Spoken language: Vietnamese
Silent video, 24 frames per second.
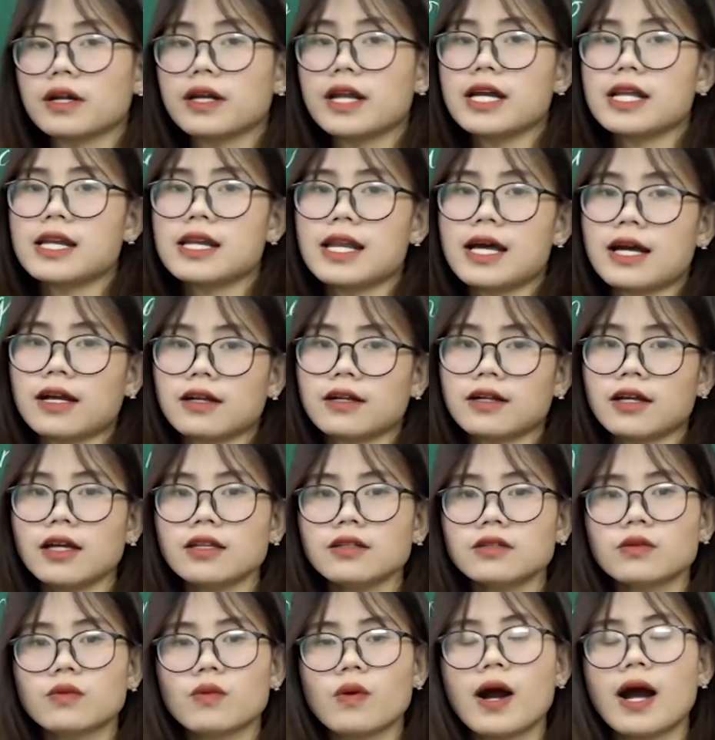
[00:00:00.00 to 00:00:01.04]
ở đây là
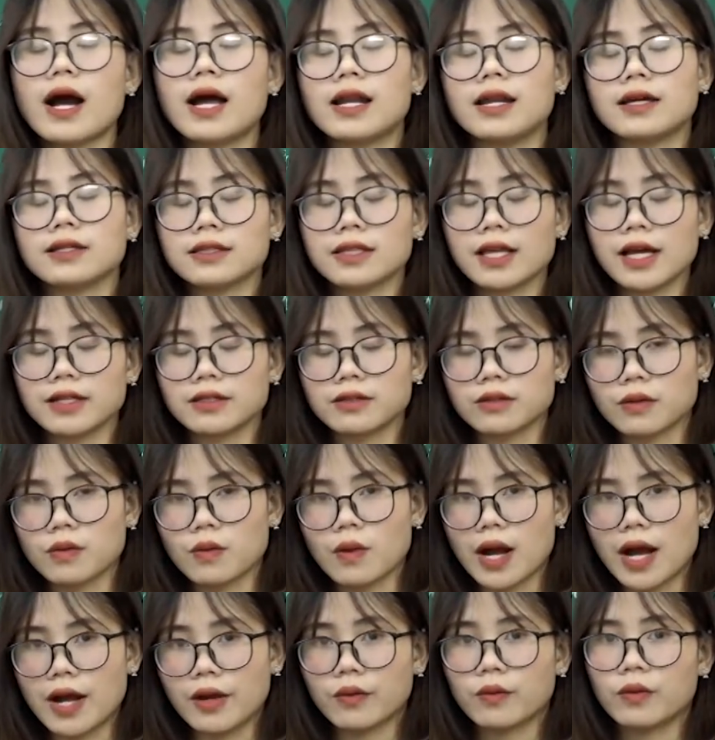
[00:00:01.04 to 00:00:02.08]
kết quả là thành
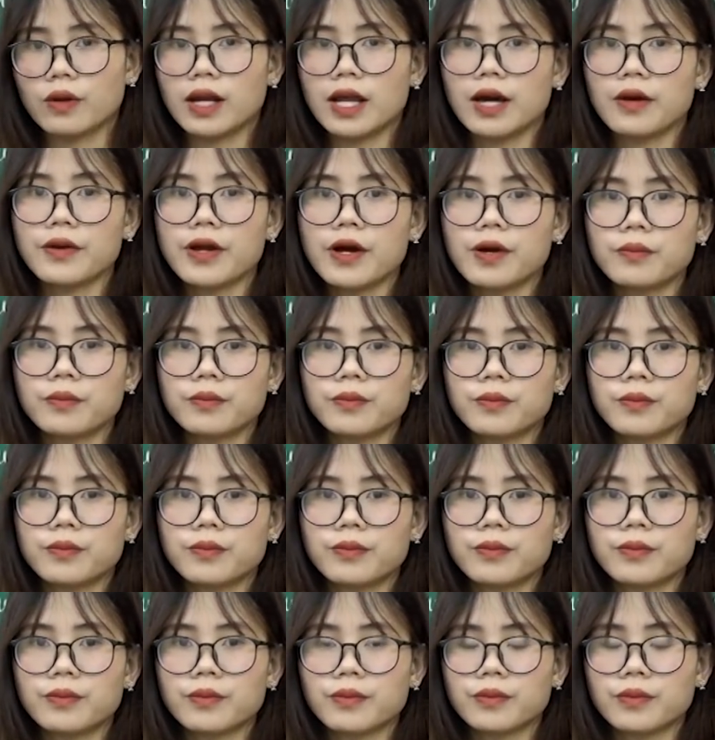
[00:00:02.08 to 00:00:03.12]
quả của lao động
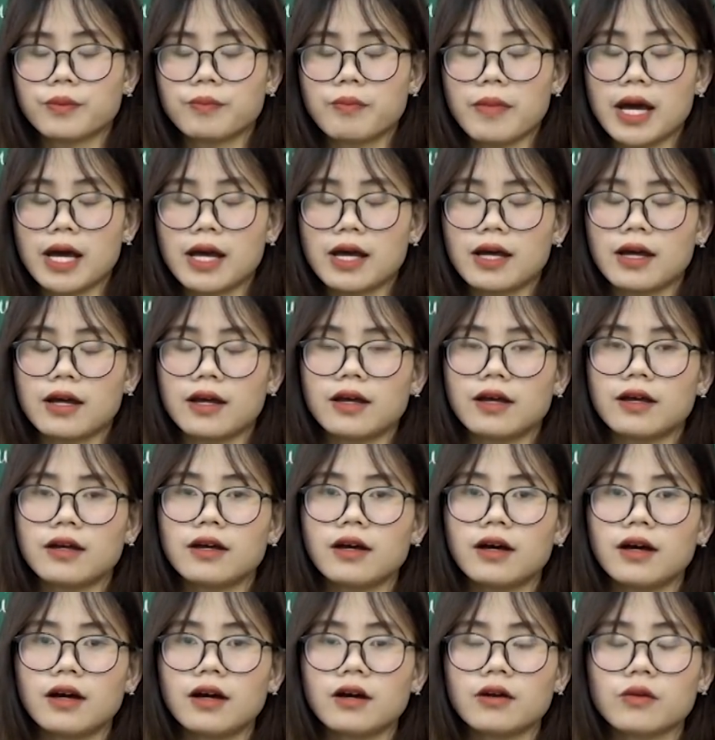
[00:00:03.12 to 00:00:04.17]
mà
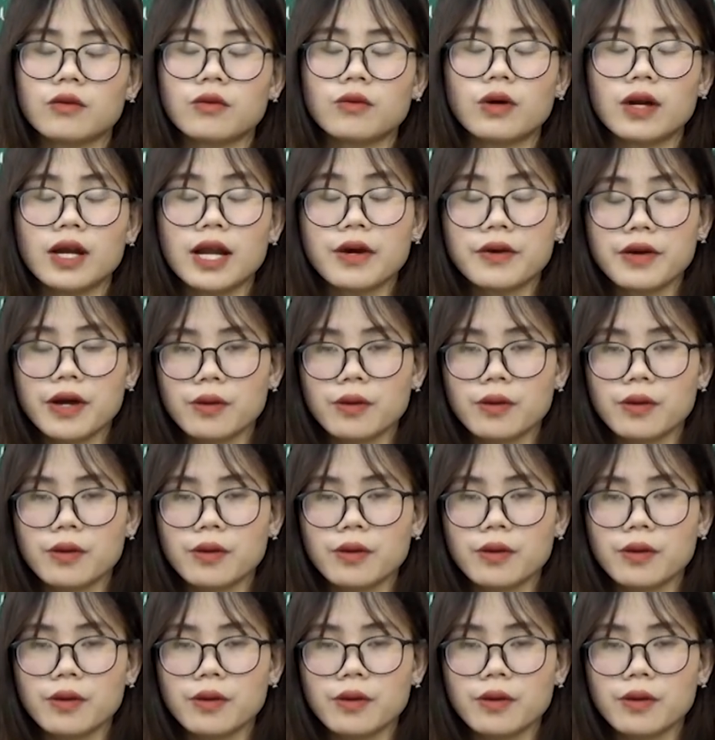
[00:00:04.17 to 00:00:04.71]
uh, của lao